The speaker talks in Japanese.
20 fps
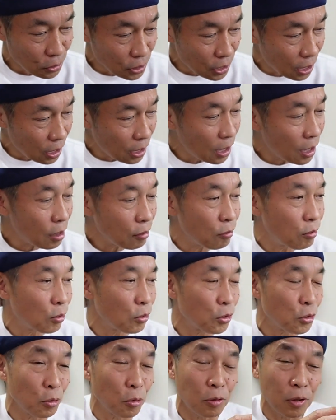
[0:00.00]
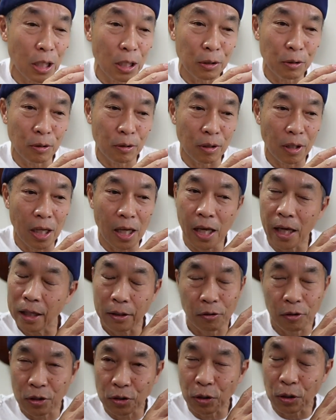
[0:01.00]
してからこの
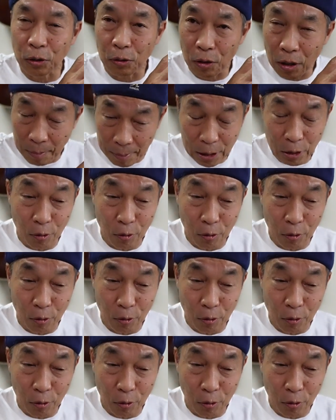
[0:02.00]
奇跡の山